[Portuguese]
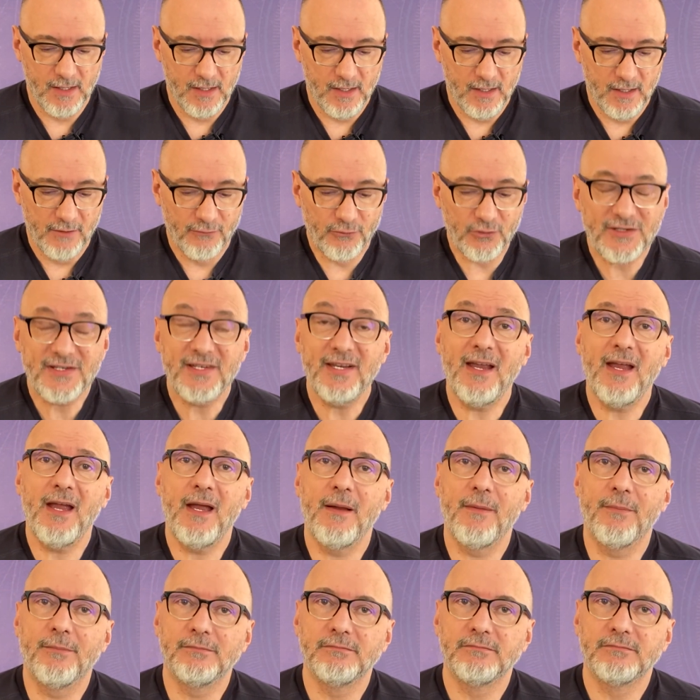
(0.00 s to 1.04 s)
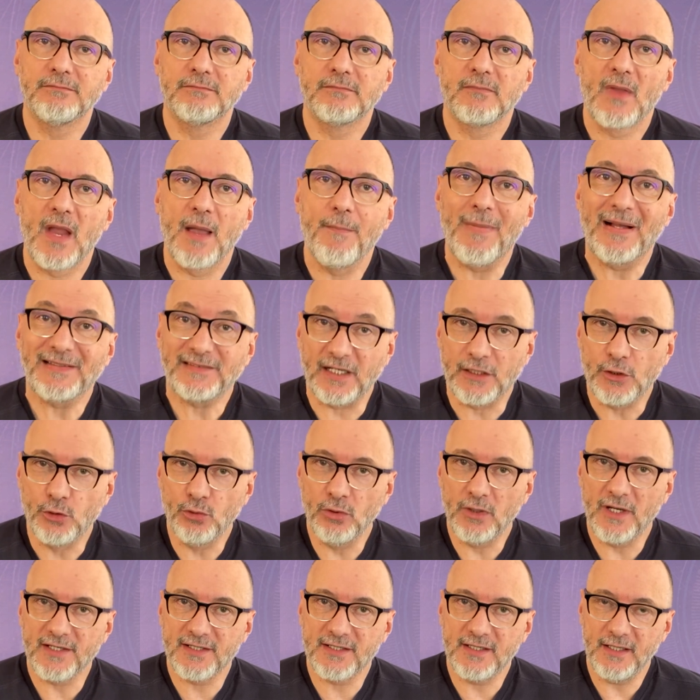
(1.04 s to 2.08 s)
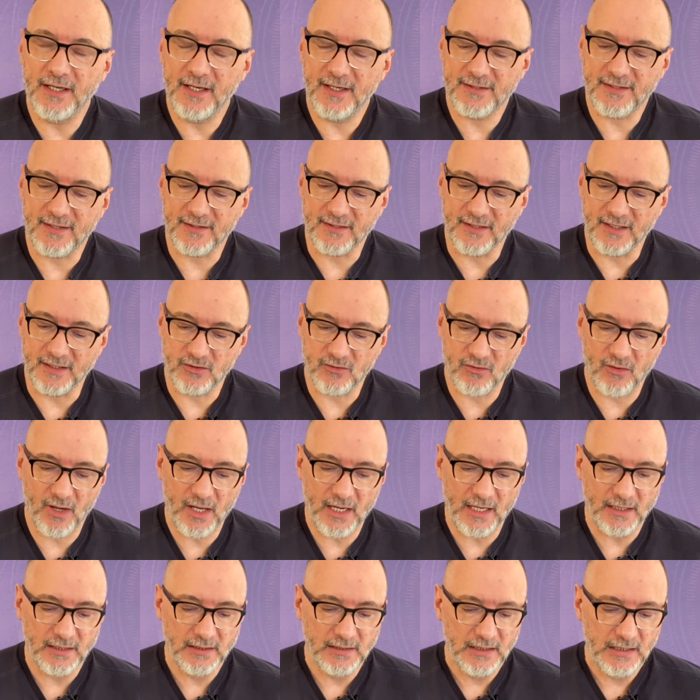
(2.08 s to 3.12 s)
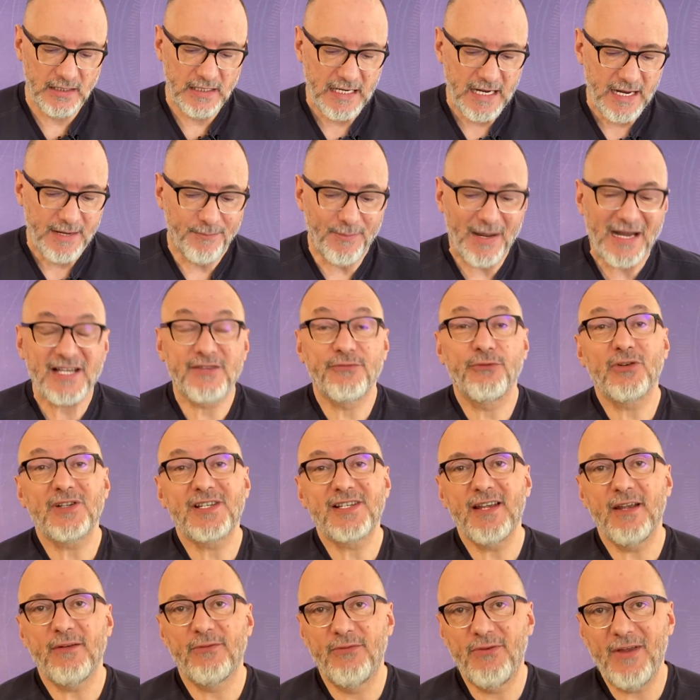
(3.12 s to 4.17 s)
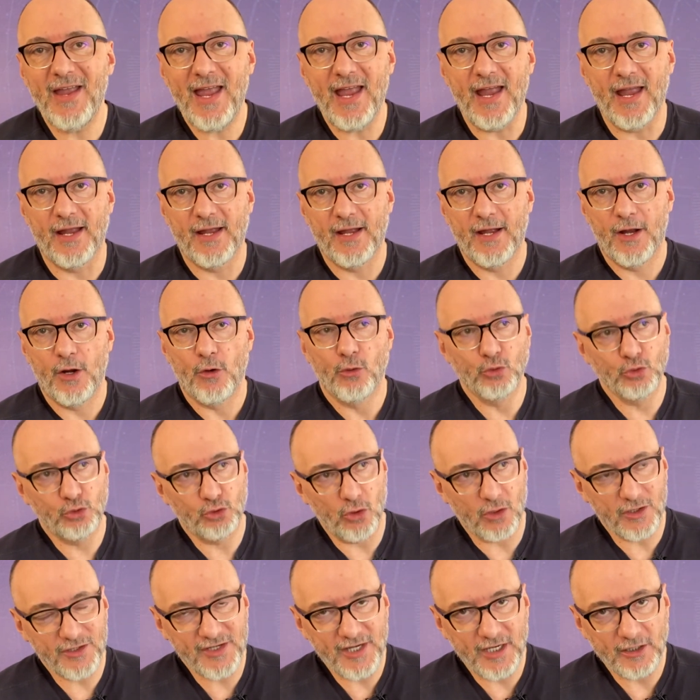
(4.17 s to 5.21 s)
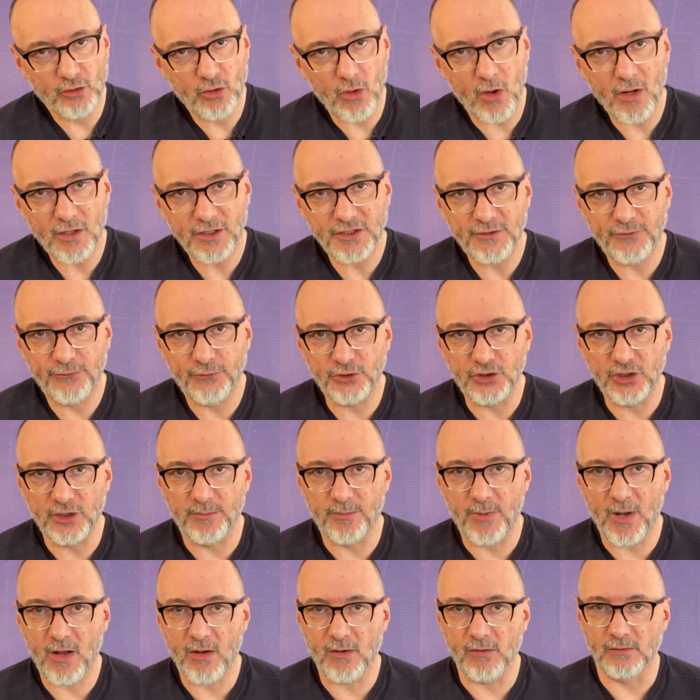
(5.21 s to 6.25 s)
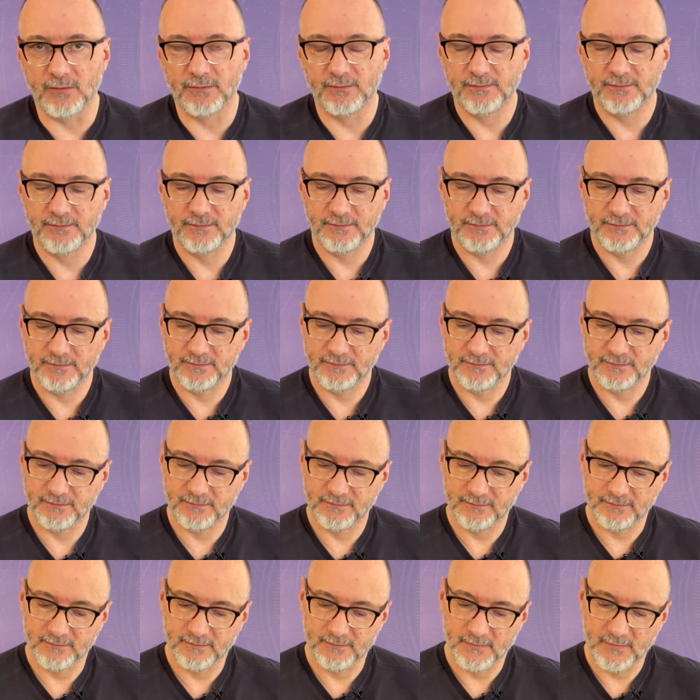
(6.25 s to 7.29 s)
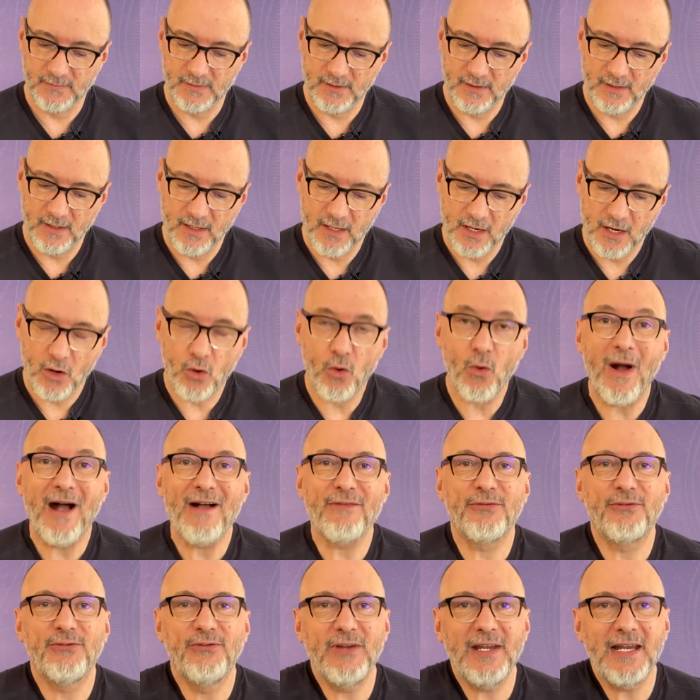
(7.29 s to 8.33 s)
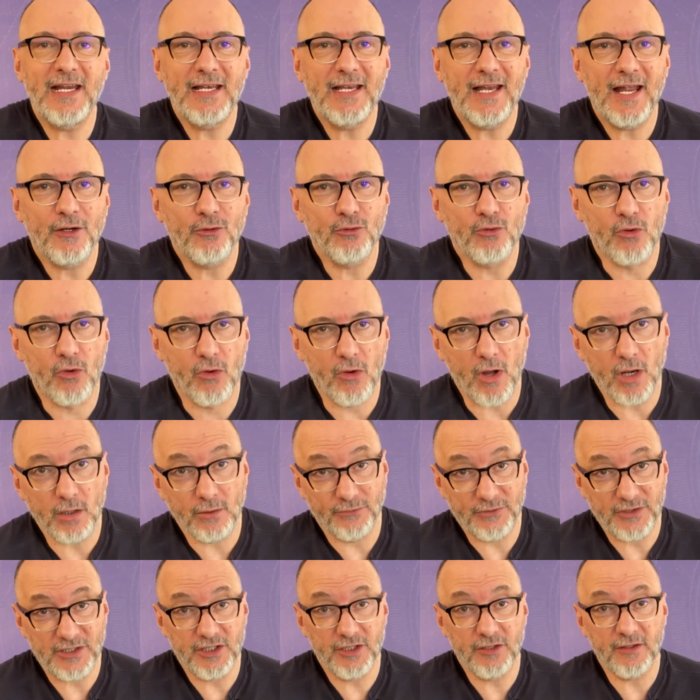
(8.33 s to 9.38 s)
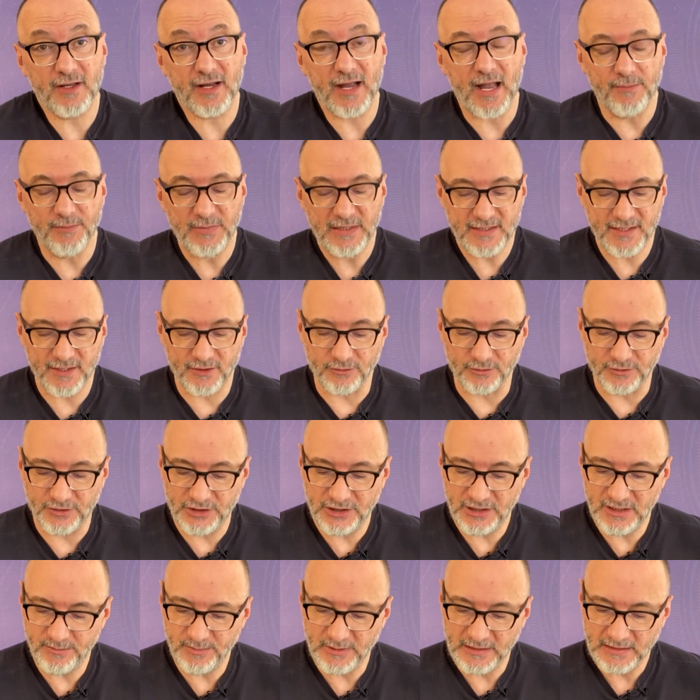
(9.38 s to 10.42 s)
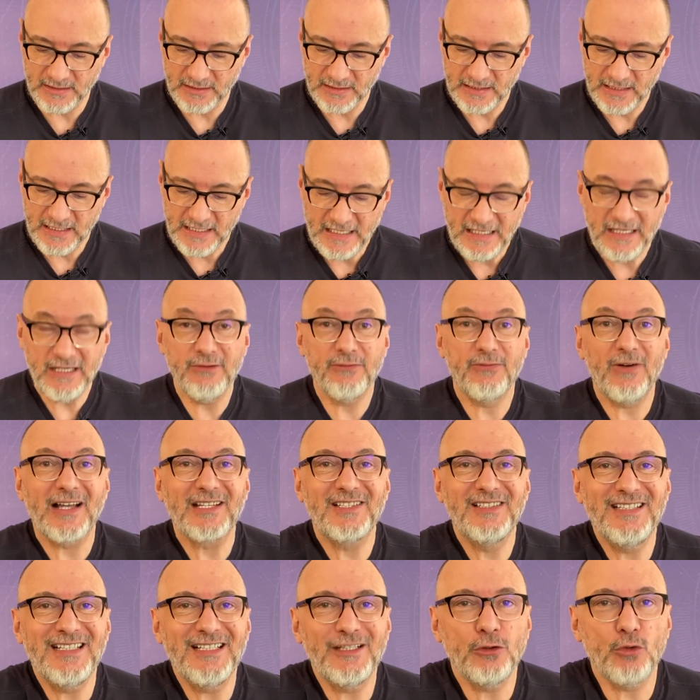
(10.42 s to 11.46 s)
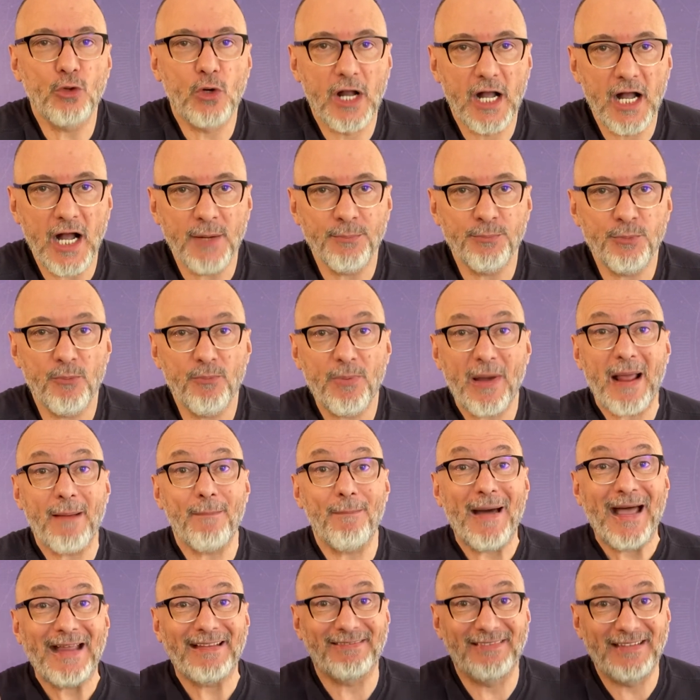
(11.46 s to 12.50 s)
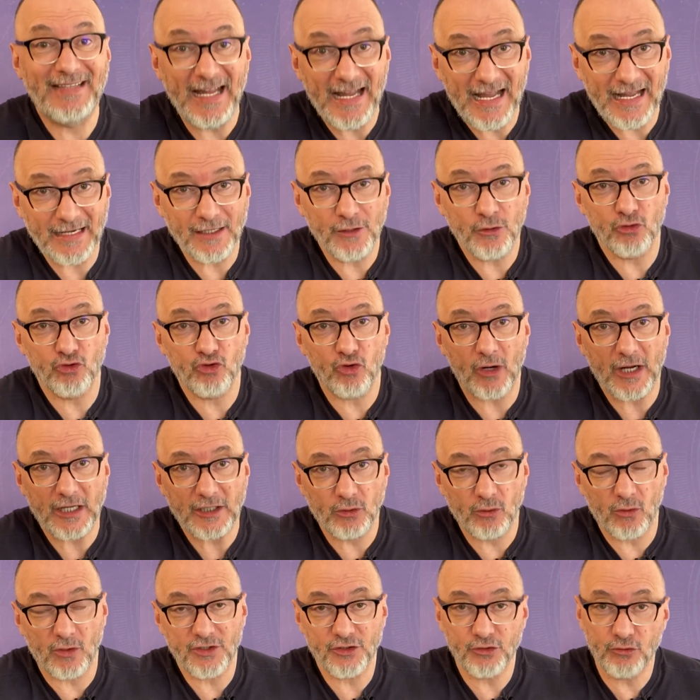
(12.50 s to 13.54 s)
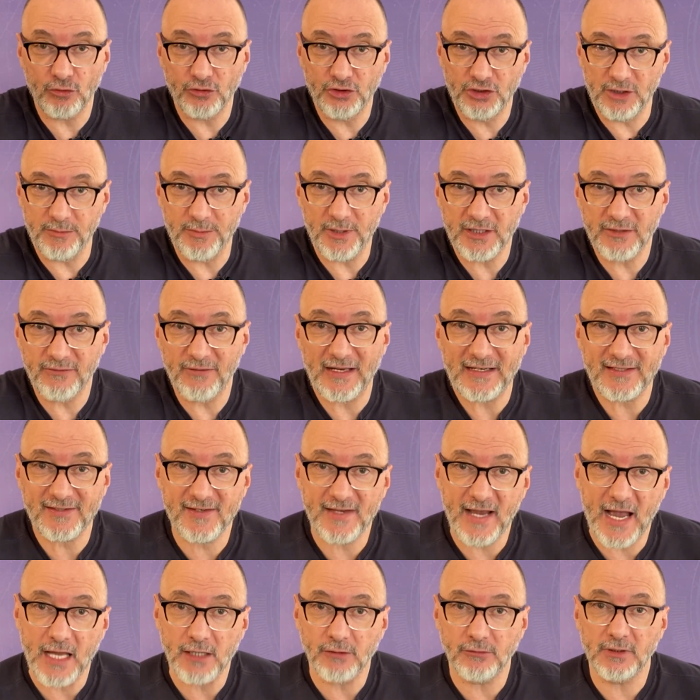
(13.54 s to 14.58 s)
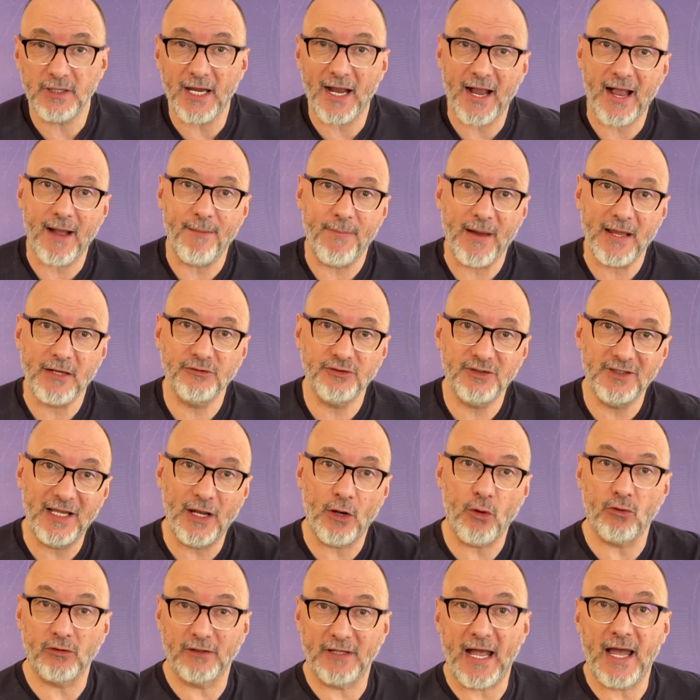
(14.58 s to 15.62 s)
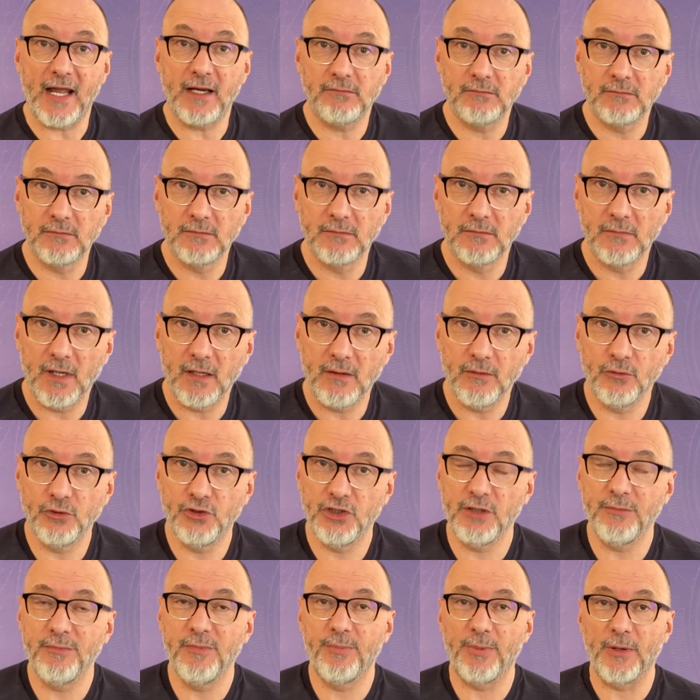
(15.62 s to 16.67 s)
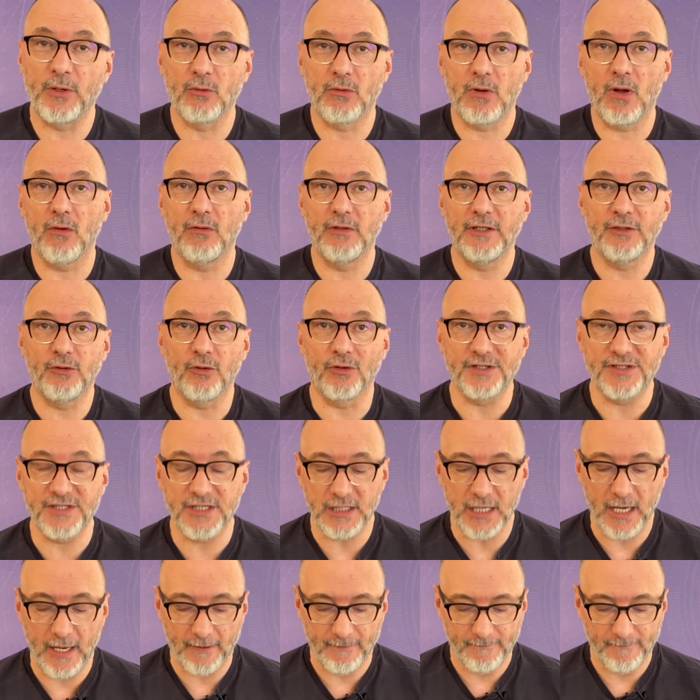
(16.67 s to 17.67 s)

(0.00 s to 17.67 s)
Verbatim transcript: Você matricula as crianças na escola, mas você vê um torcedor de futebol com a filha no colo vestindo a camisa do time, invadindo o campo para bater nos jogadores do time adversário que acabaram de derrotar o time pelo qual ele torcia.